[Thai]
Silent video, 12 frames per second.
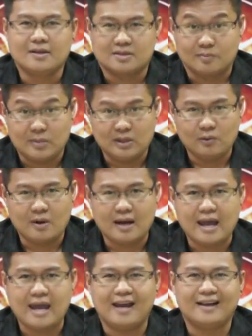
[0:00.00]
จะมีดวง
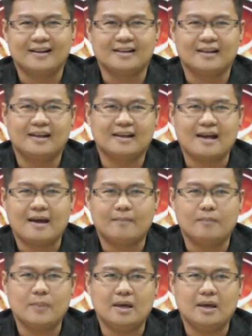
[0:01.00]
เฮงนะครับ